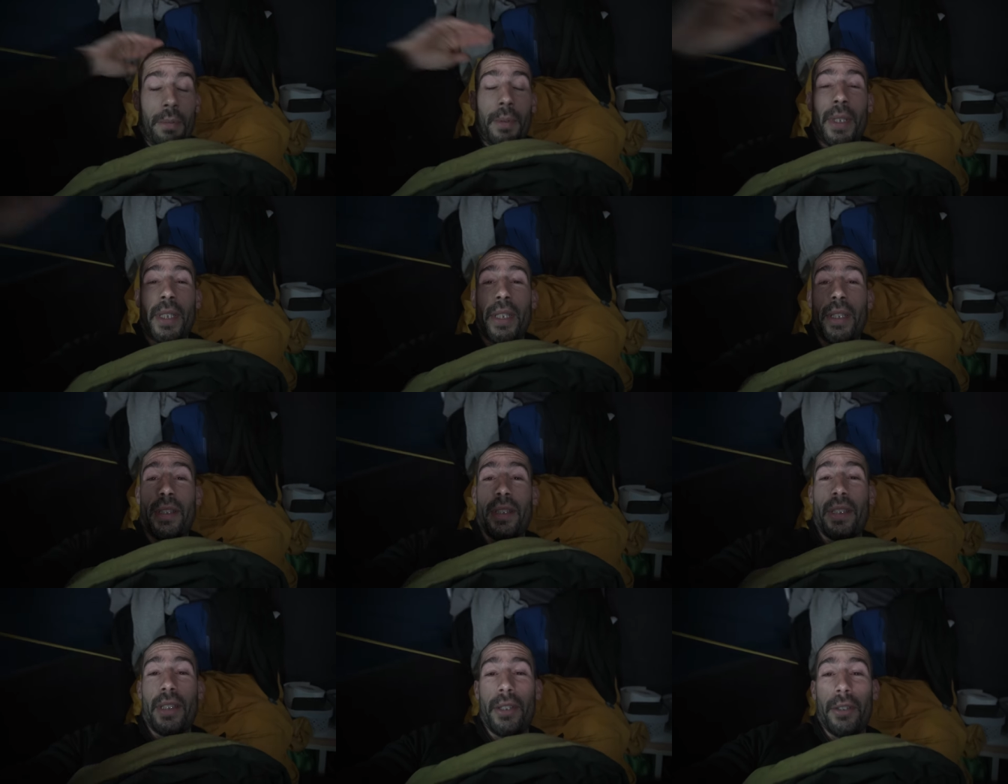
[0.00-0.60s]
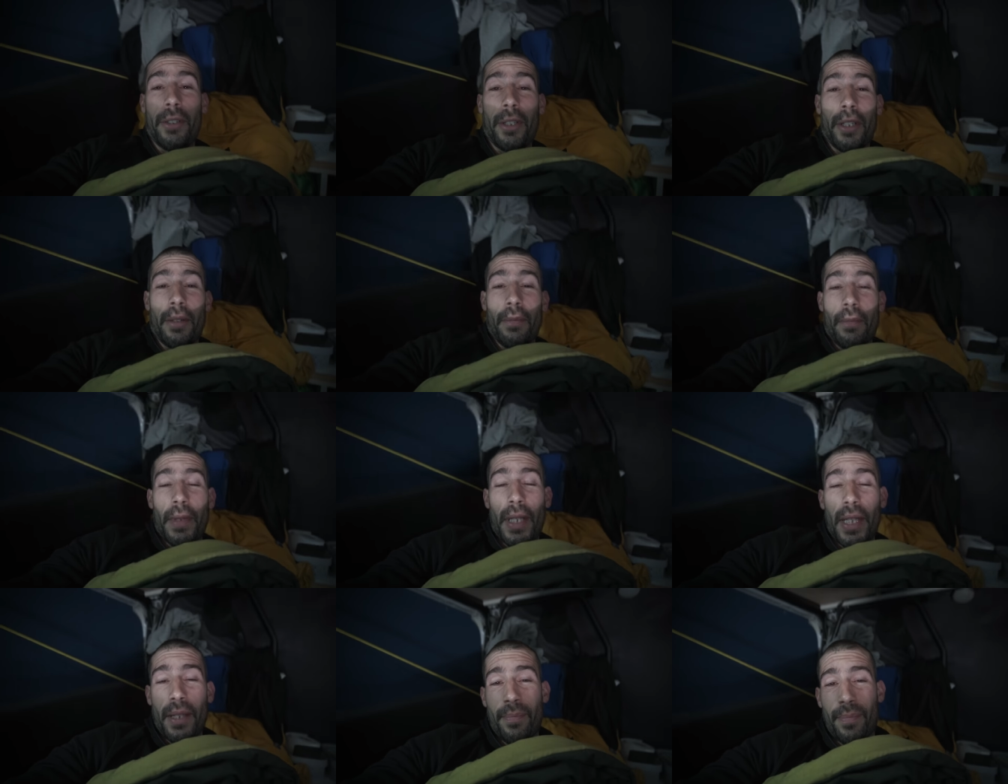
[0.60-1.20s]
il est
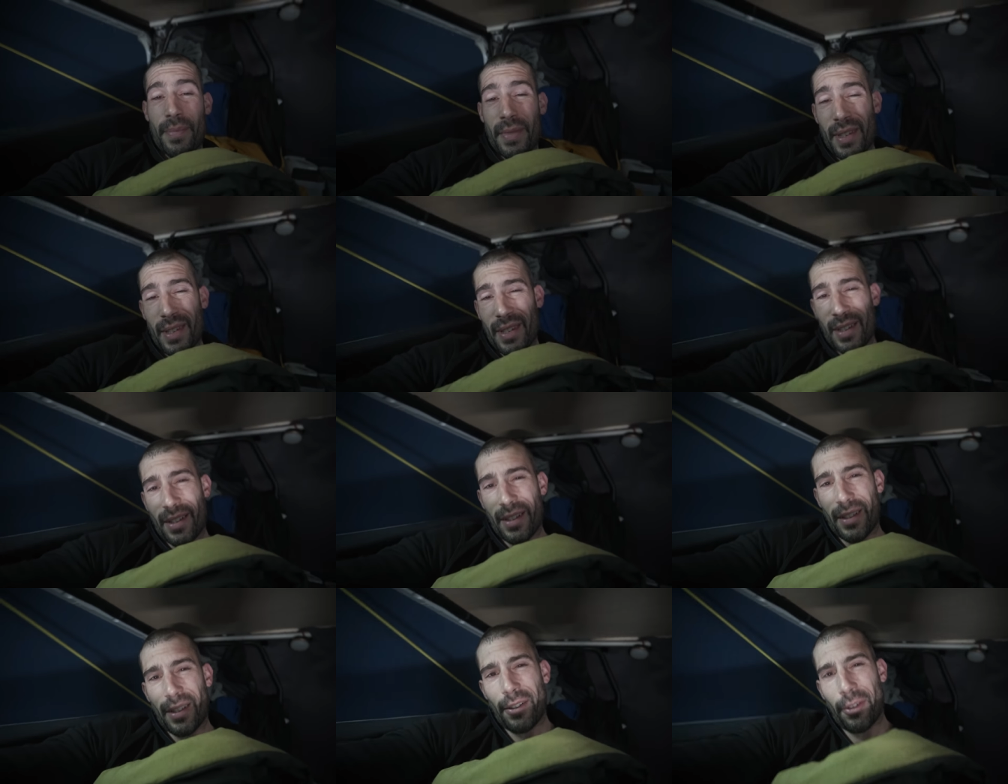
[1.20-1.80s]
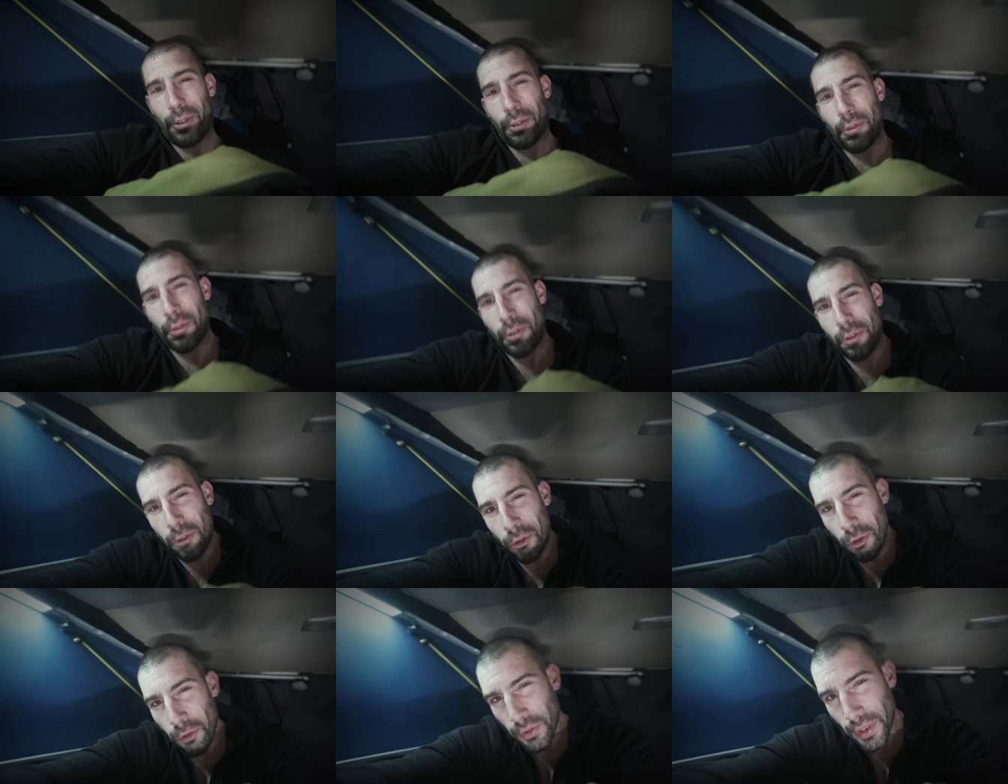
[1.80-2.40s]
6h30,
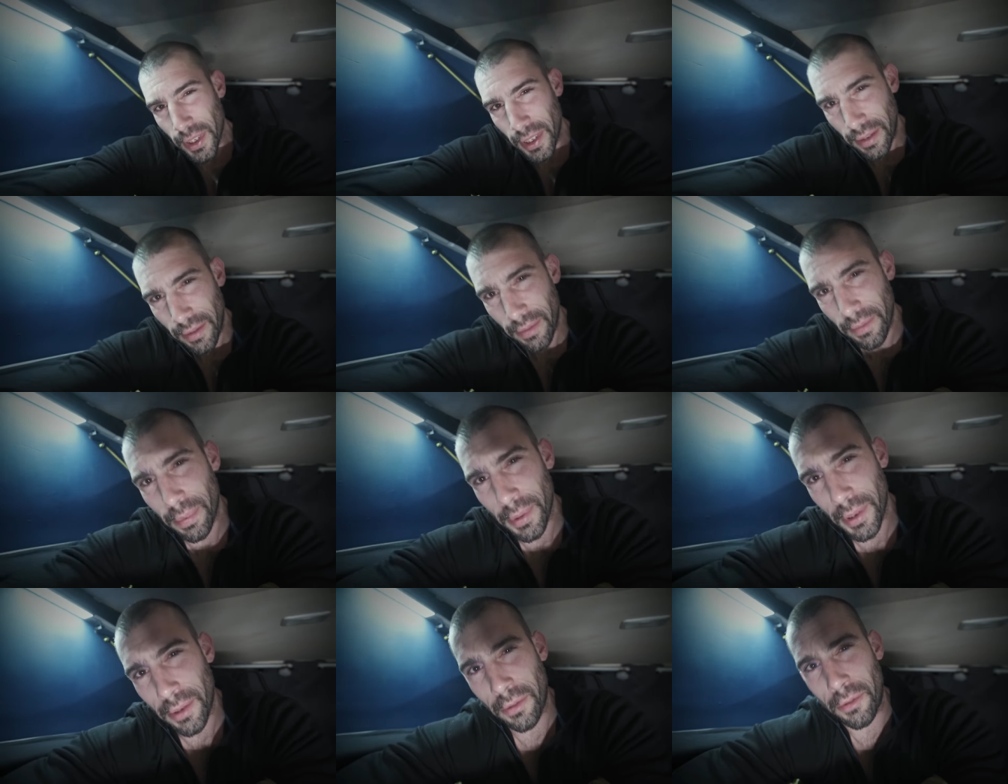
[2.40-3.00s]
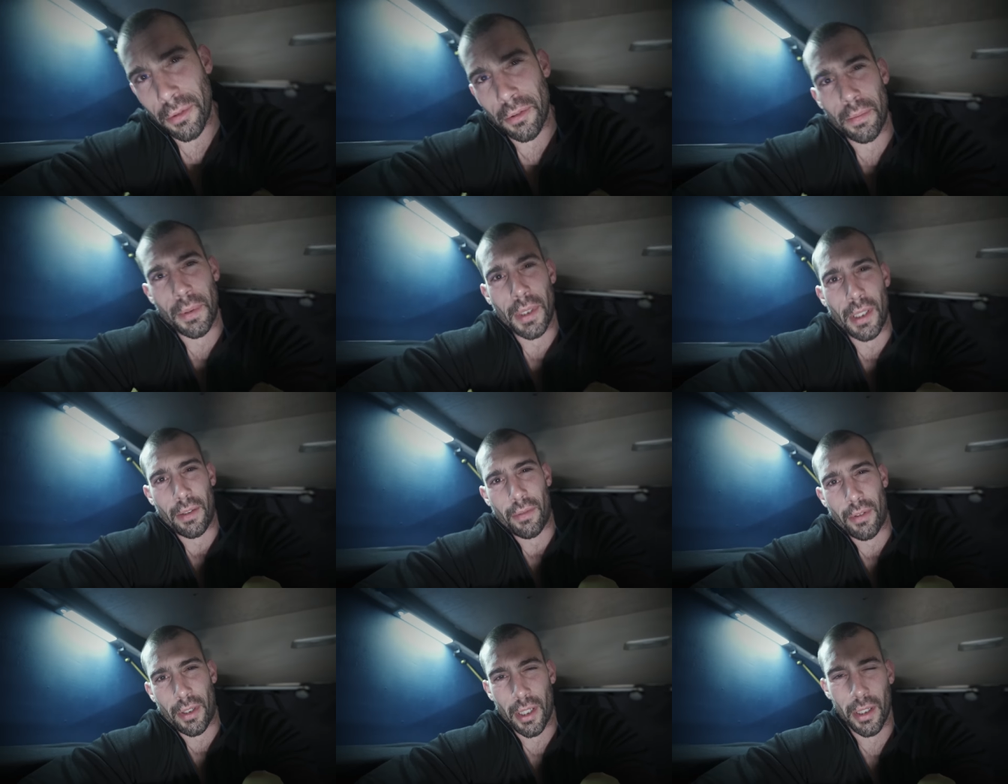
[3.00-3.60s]
se lever parce que
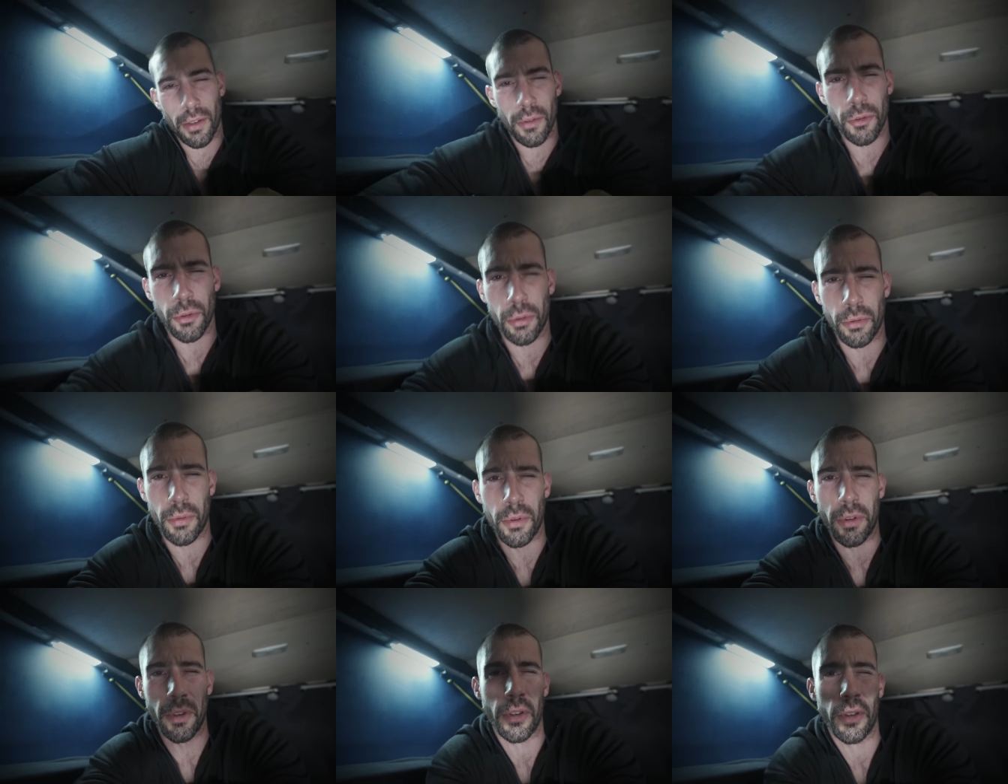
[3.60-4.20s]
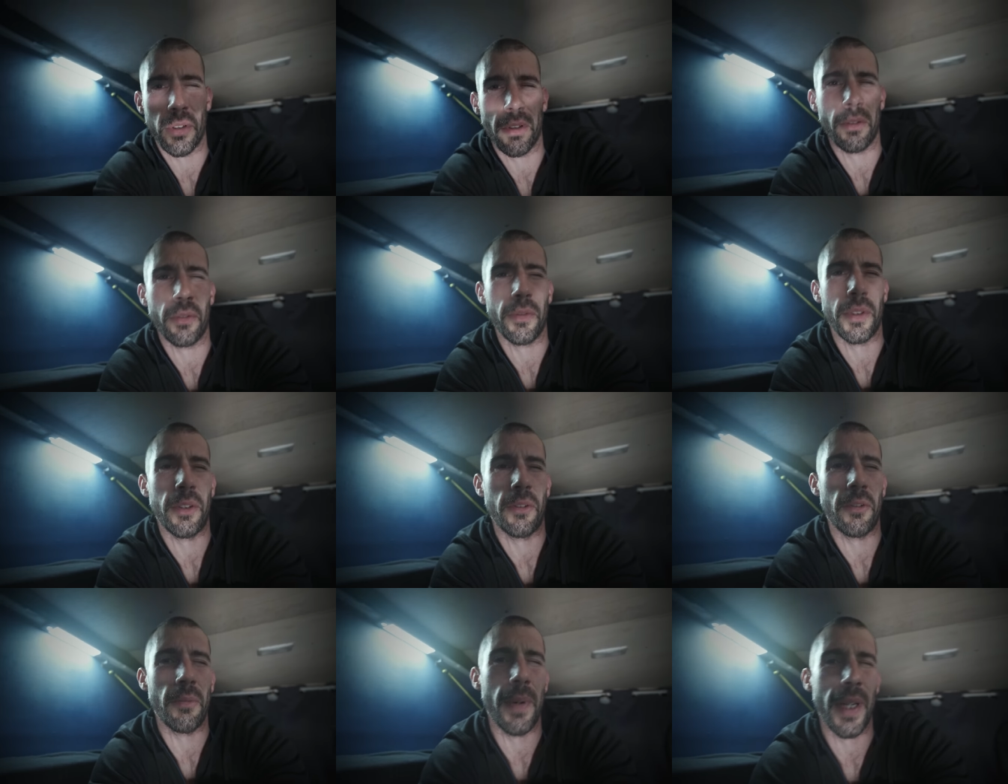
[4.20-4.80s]
bah voilà aujourd'hui envie
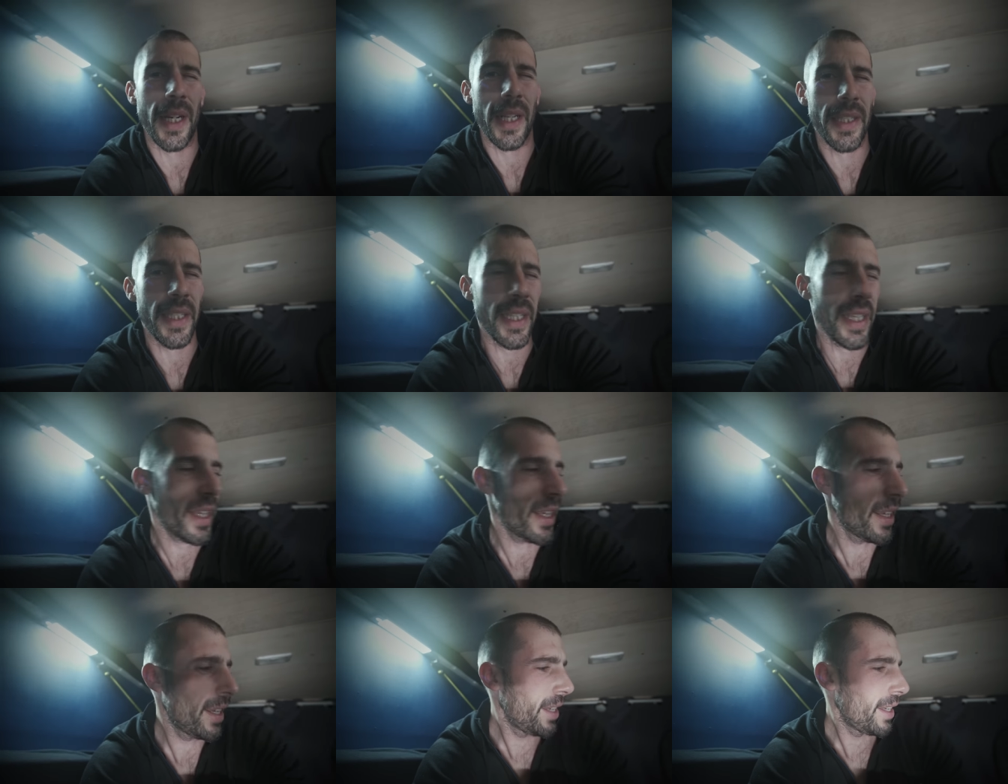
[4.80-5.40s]
de se balader.